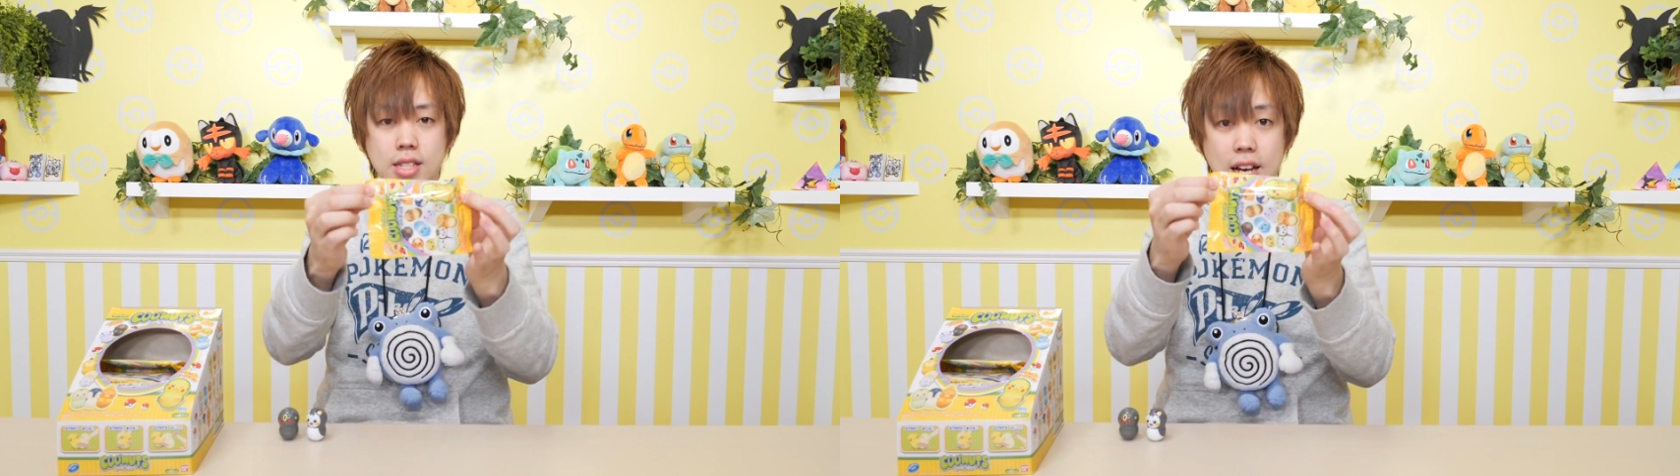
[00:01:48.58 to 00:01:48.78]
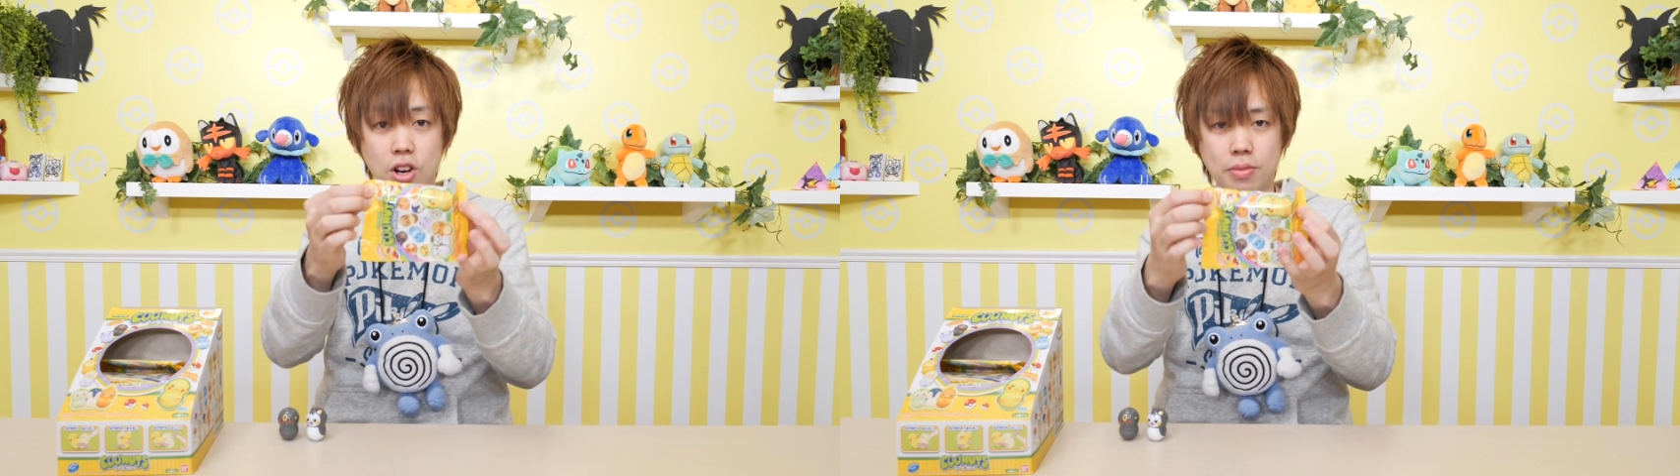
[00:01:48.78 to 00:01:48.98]

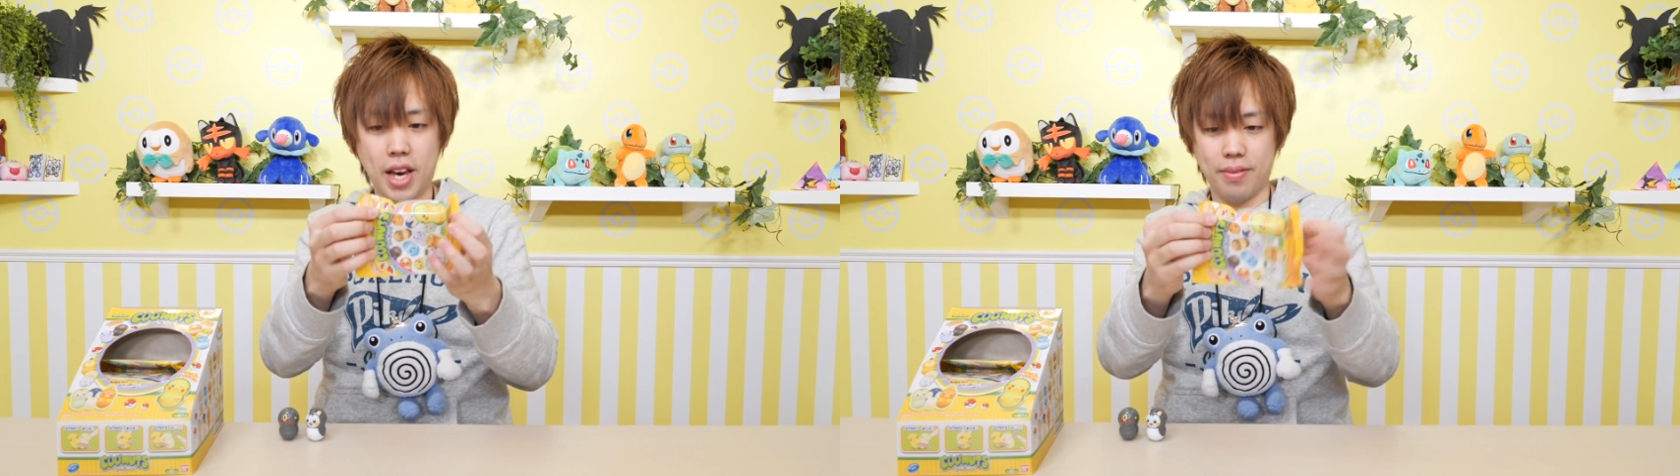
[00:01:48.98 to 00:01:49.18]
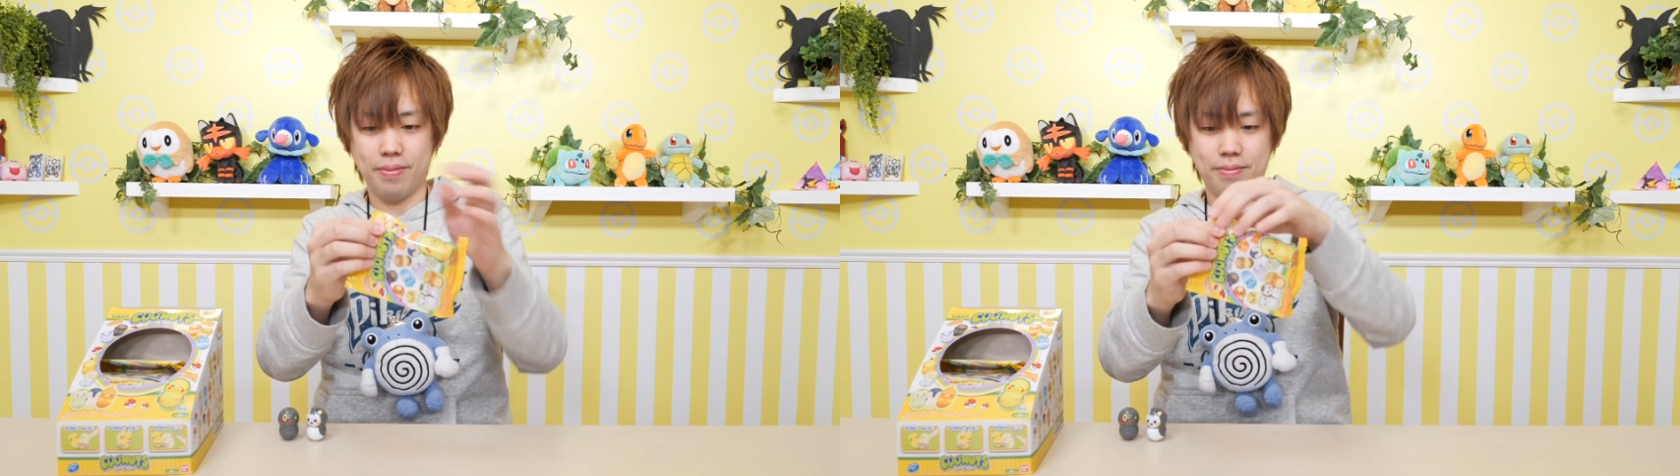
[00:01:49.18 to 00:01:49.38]
3個目
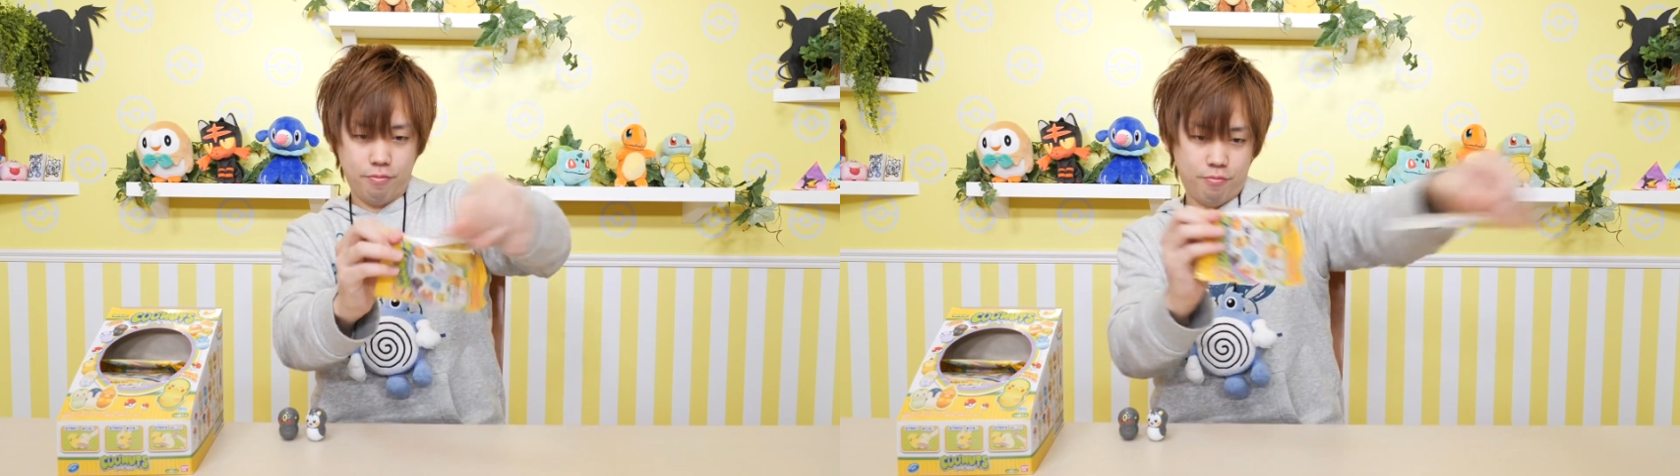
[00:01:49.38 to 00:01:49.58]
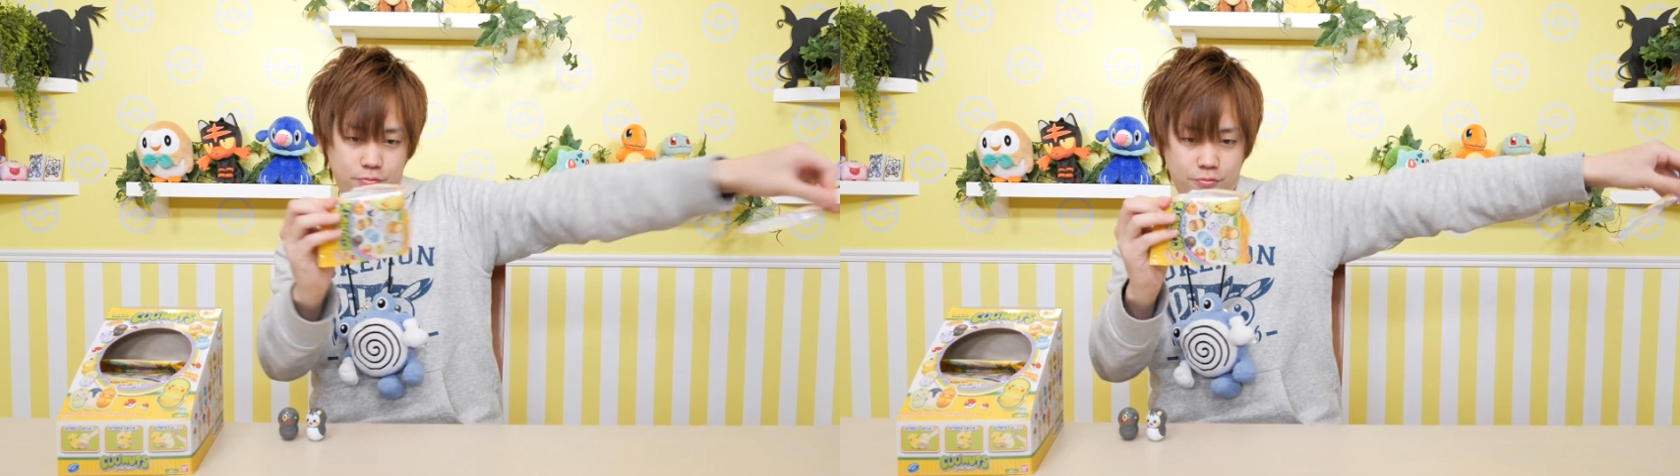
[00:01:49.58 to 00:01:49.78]

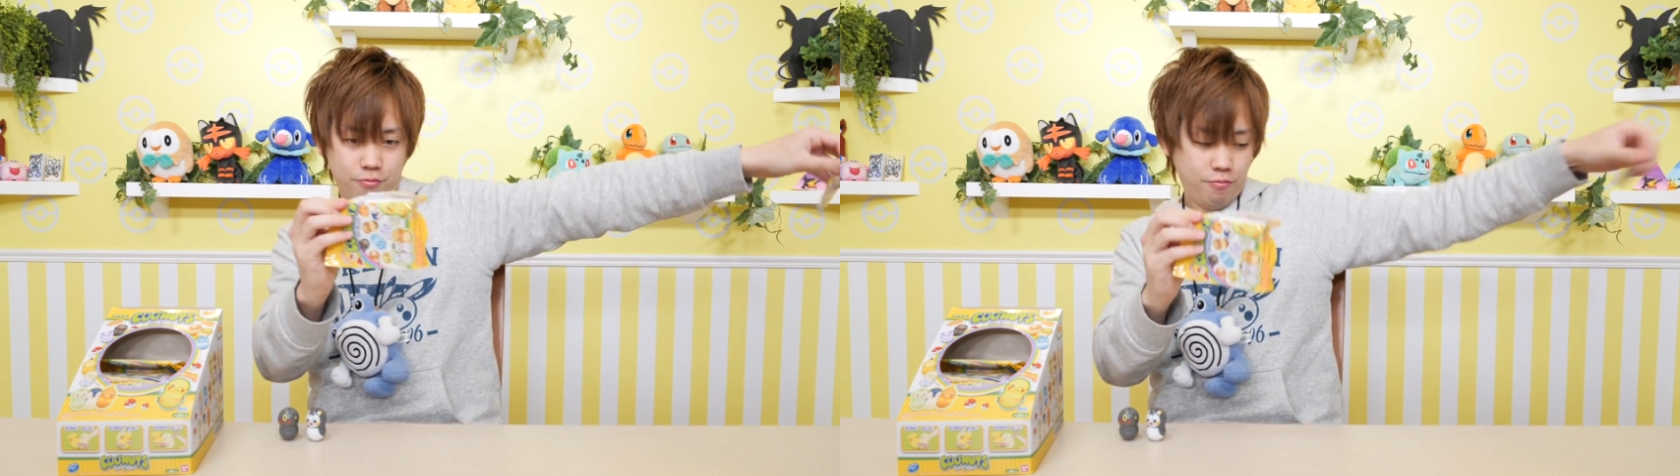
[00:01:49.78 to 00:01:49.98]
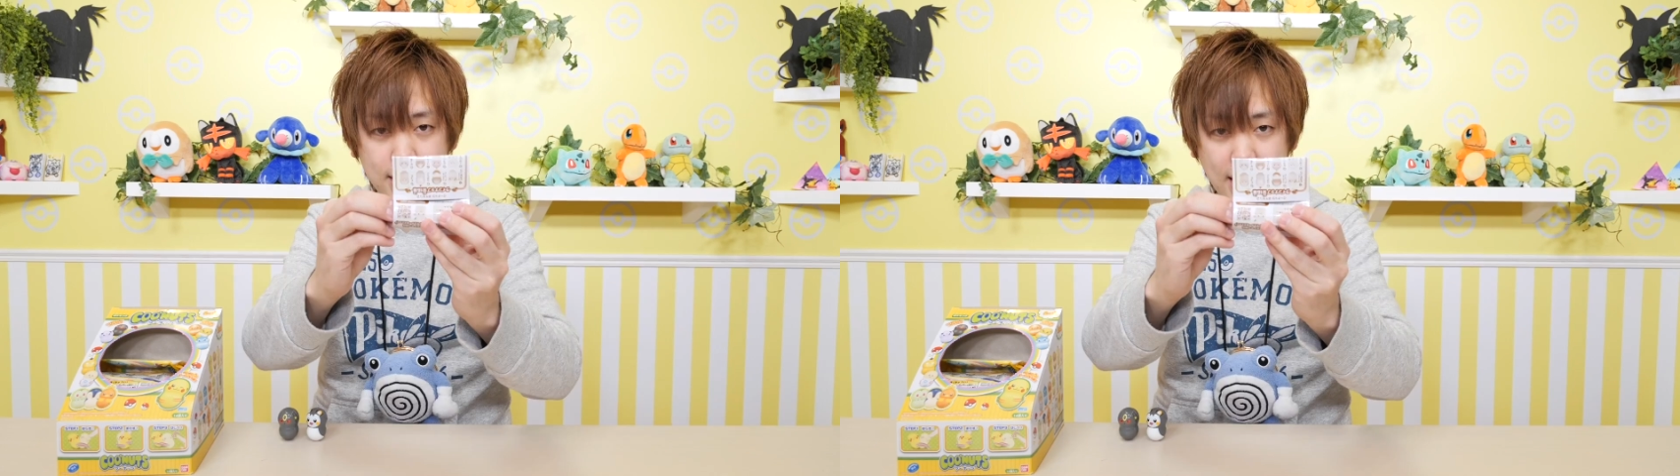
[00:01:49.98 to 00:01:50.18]

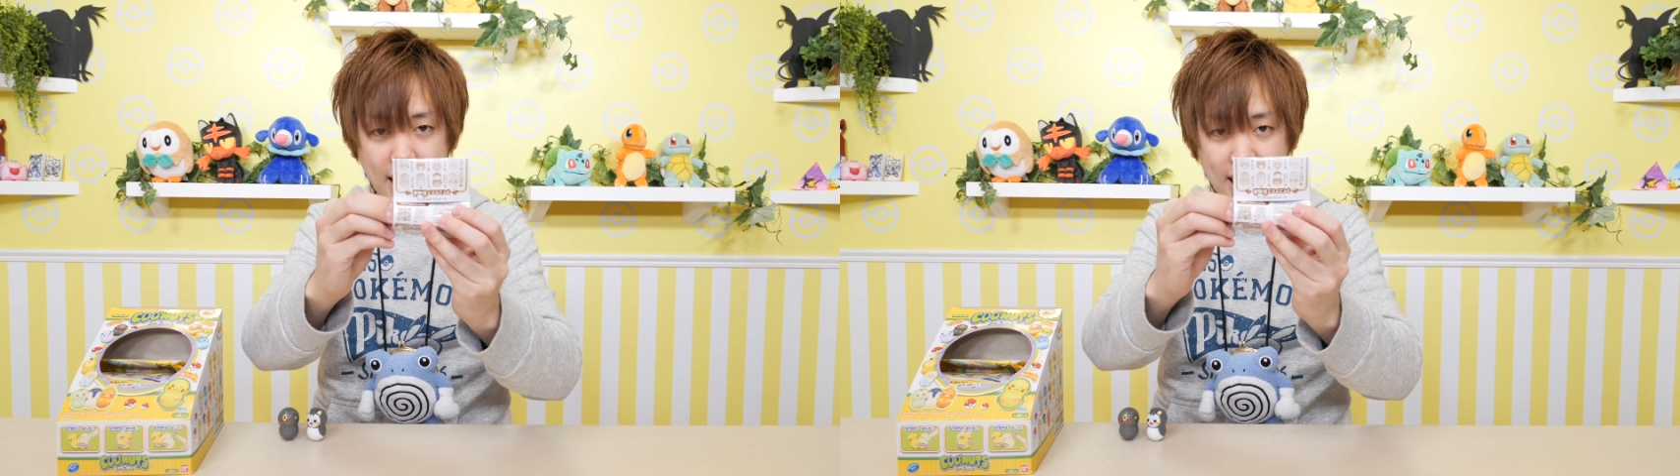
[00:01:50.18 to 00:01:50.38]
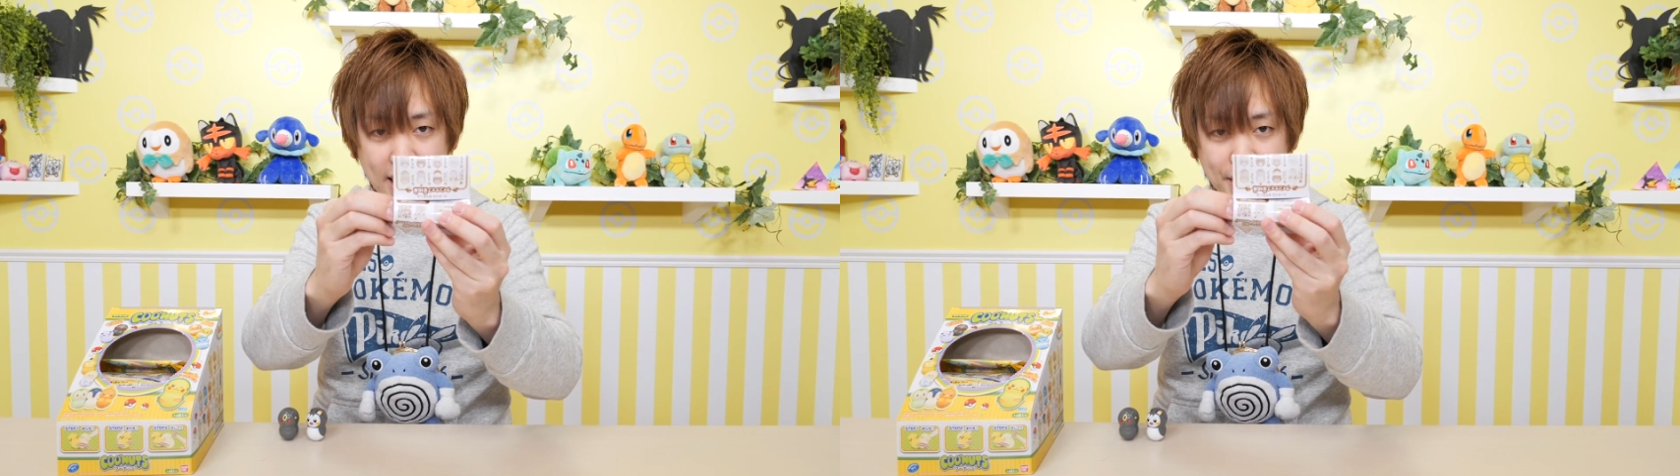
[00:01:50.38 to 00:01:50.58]

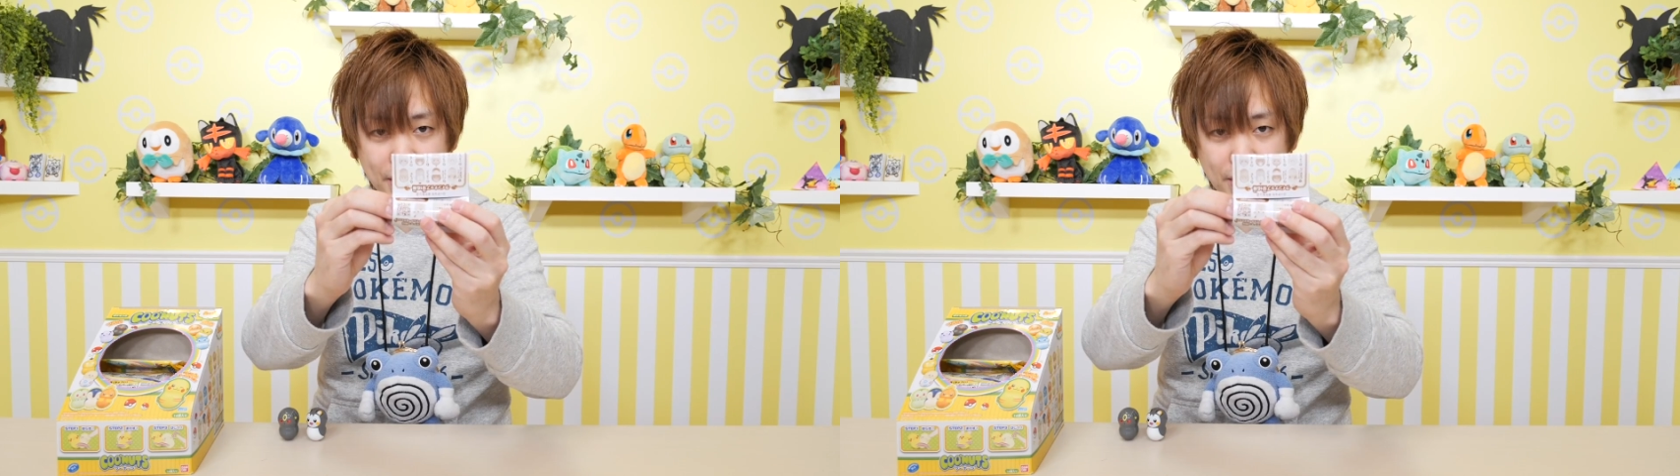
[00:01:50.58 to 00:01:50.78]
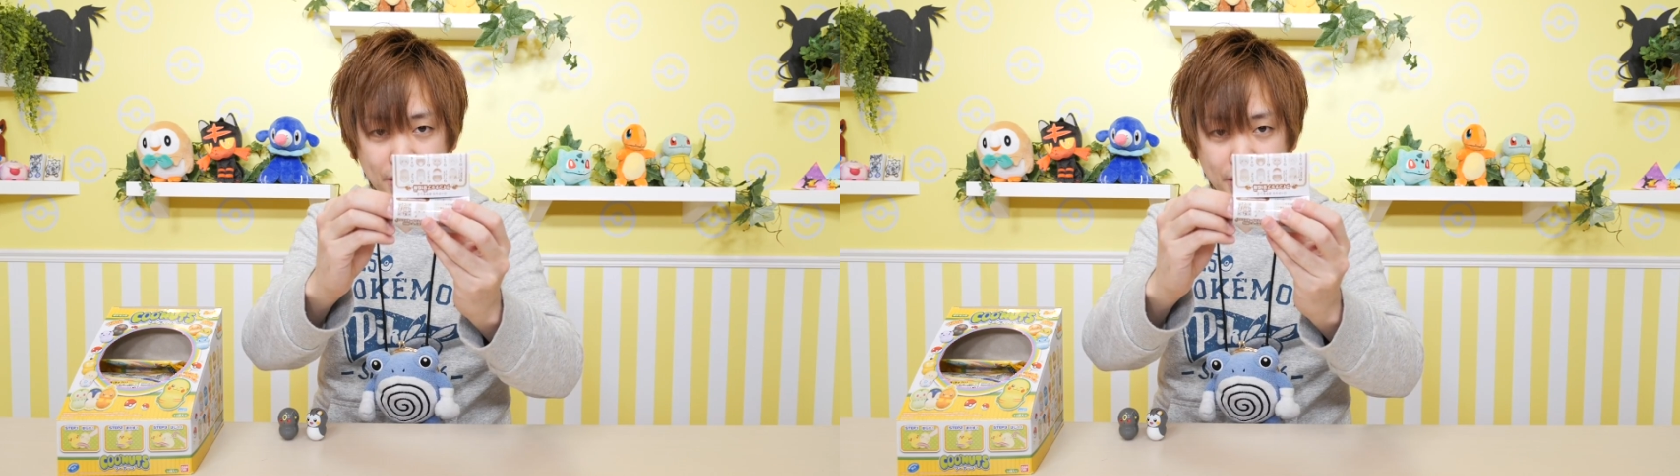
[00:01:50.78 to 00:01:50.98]
せー
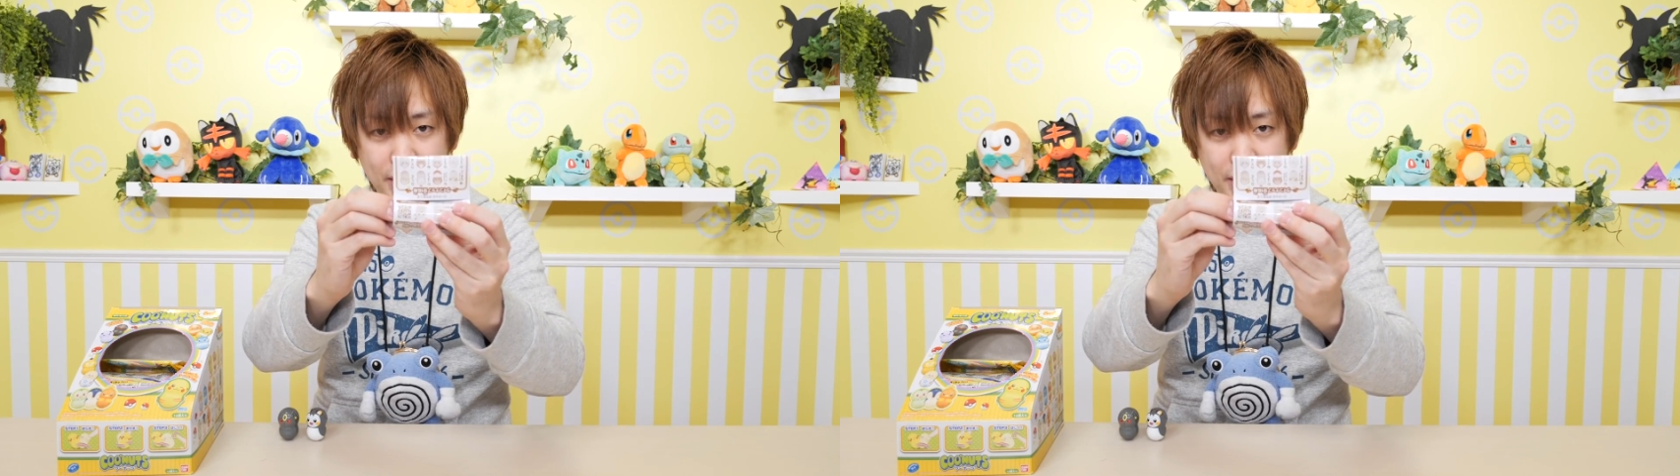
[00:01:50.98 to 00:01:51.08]
の